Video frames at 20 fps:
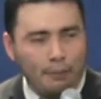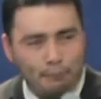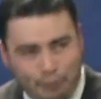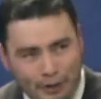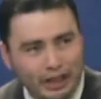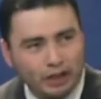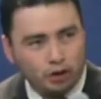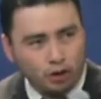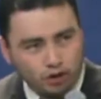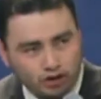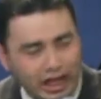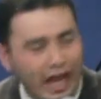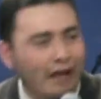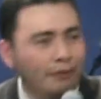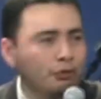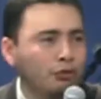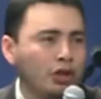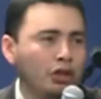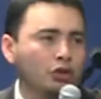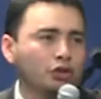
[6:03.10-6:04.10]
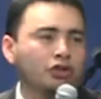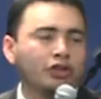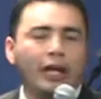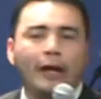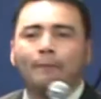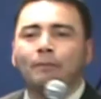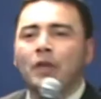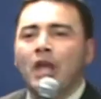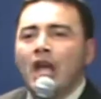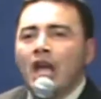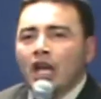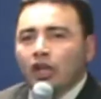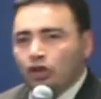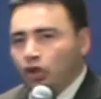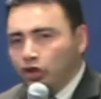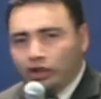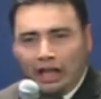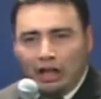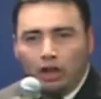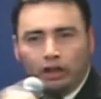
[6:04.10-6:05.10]
el Espíritu Santo en usted.
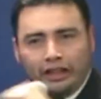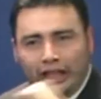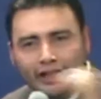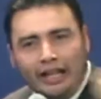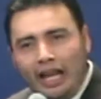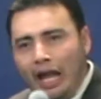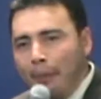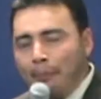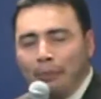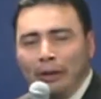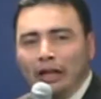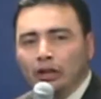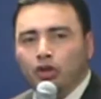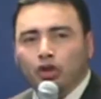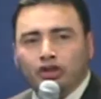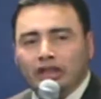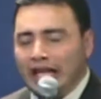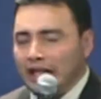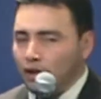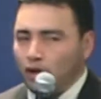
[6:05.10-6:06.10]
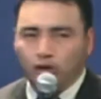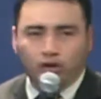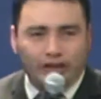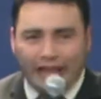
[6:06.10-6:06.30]
Si usted no tiene el Espíritu Santo,